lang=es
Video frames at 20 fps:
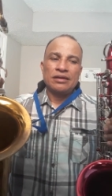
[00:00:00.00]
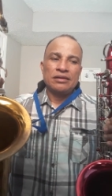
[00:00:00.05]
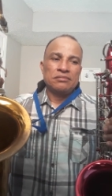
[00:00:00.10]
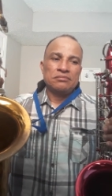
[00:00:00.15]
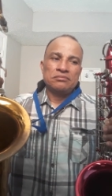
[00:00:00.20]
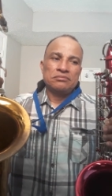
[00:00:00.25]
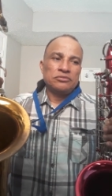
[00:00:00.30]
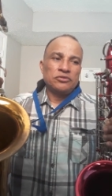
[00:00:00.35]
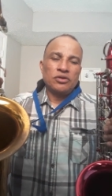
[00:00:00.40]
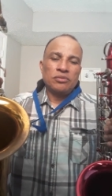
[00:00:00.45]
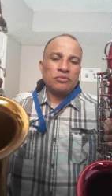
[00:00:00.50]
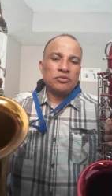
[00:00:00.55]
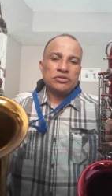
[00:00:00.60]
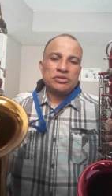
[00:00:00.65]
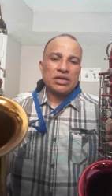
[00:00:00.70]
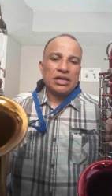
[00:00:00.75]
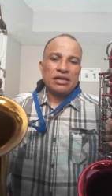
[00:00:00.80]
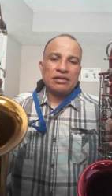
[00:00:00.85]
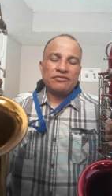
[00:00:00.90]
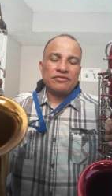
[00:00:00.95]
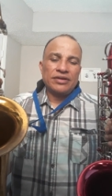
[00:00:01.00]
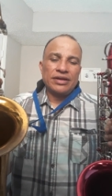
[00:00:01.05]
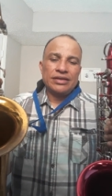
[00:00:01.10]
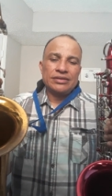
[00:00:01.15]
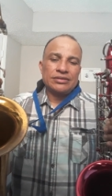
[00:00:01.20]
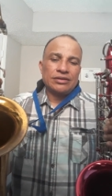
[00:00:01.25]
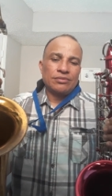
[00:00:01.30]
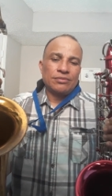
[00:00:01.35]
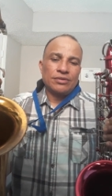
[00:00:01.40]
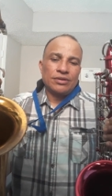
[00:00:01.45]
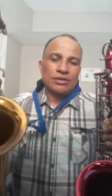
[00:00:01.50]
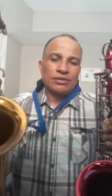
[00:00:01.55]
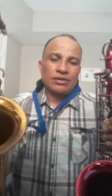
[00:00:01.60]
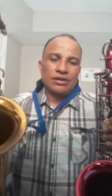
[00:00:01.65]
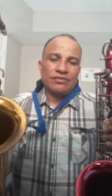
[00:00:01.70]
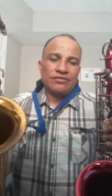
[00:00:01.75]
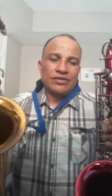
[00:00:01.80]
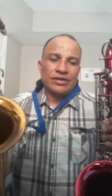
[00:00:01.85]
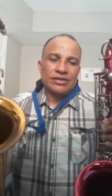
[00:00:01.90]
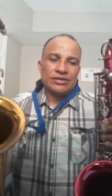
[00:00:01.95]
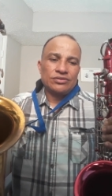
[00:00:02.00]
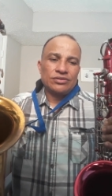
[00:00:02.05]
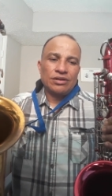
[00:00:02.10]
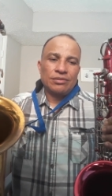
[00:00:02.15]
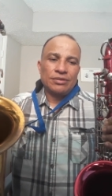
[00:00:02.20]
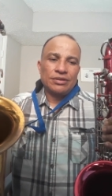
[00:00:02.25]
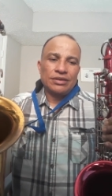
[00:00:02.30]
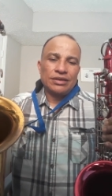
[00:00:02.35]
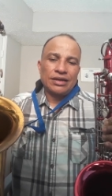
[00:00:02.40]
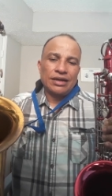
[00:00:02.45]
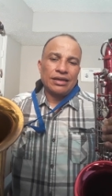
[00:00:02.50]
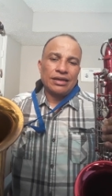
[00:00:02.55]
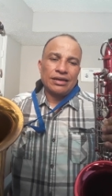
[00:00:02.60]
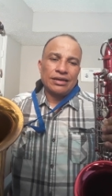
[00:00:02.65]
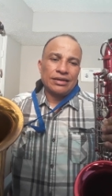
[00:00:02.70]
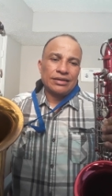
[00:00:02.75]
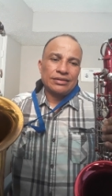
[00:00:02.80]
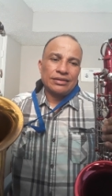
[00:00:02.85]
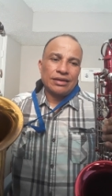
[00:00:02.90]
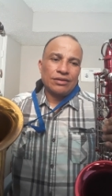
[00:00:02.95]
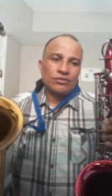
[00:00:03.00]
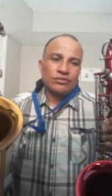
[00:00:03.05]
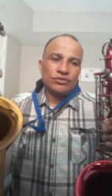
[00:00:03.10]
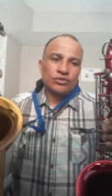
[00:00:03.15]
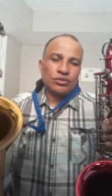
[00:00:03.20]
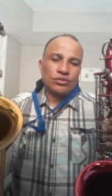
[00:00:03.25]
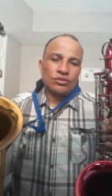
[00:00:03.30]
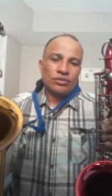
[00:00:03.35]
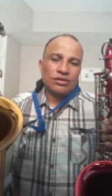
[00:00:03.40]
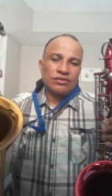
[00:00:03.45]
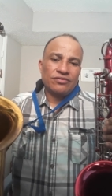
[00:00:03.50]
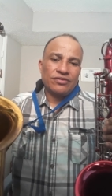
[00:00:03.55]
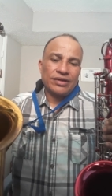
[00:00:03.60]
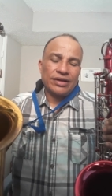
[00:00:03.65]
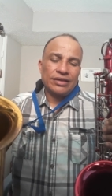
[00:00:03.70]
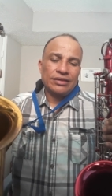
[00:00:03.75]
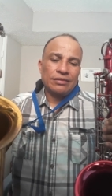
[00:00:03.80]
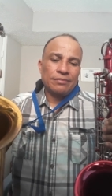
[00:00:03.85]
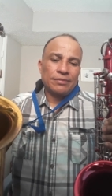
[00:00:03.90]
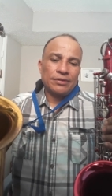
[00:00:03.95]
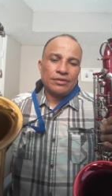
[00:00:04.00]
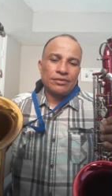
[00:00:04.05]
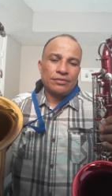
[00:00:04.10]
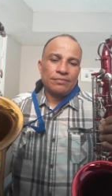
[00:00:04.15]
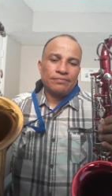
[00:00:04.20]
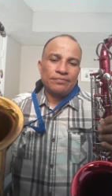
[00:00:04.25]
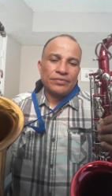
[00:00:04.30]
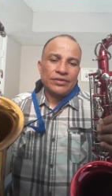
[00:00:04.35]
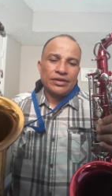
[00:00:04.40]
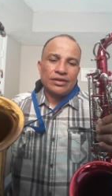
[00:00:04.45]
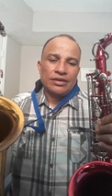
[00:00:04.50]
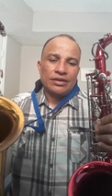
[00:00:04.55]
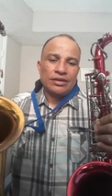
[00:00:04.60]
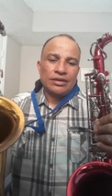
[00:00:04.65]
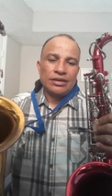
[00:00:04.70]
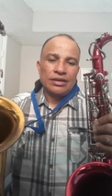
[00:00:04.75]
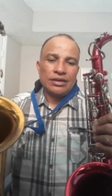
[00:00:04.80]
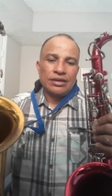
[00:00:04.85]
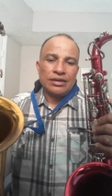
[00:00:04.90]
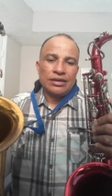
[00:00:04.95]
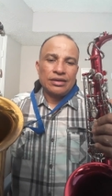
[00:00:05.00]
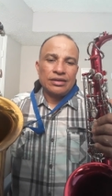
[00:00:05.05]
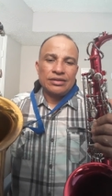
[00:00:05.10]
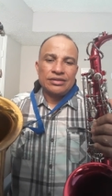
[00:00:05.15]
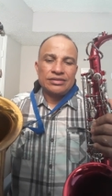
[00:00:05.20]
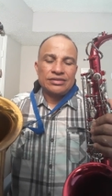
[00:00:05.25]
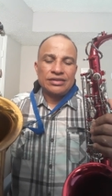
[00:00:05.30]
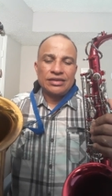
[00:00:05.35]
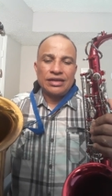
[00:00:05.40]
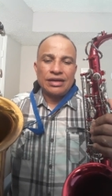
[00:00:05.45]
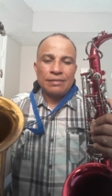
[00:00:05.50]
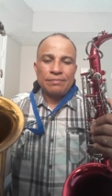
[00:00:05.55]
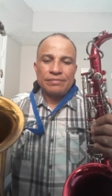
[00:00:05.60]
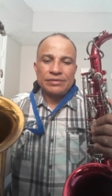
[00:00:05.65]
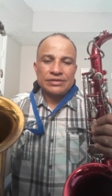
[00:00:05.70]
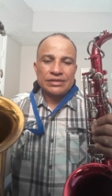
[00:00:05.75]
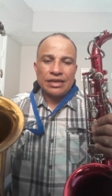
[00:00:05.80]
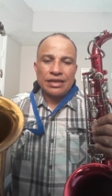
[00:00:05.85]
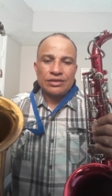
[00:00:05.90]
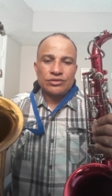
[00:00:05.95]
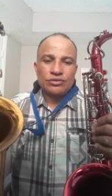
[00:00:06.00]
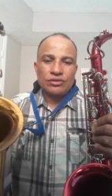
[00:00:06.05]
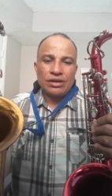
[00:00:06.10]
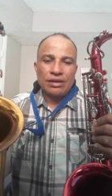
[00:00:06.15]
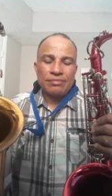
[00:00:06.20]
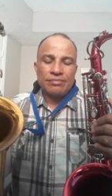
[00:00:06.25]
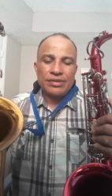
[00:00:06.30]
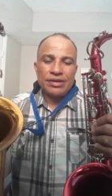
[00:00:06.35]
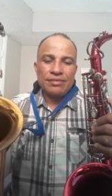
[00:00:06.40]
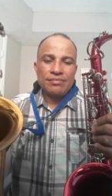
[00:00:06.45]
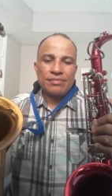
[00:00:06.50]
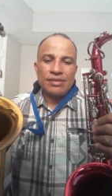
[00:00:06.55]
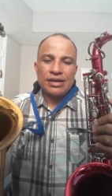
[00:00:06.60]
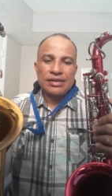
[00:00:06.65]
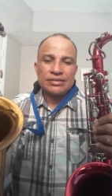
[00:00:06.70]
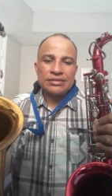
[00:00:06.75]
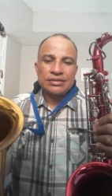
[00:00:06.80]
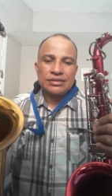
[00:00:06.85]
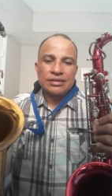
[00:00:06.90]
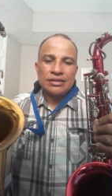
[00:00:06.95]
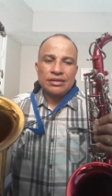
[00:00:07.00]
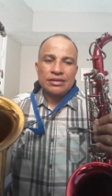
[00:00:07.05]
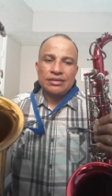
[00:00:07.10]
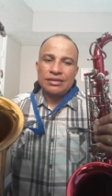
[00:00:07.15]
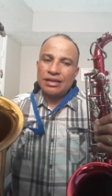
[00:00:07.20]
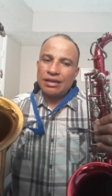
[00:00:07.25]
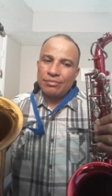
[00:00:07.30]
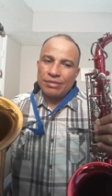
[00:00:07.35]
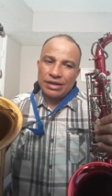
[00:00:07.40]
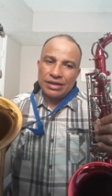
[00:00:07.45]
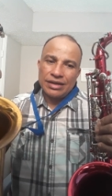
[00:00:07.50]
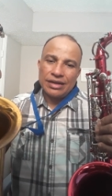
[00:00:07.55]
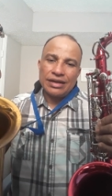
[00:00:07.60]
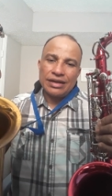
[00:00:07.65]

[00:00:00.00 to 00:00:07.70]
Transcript: no es mucha la diferencia, como le digo, la diferencia solamente cada que está en un tono diferente, pero eh, en sí las pisadas son las mismas, nada más que las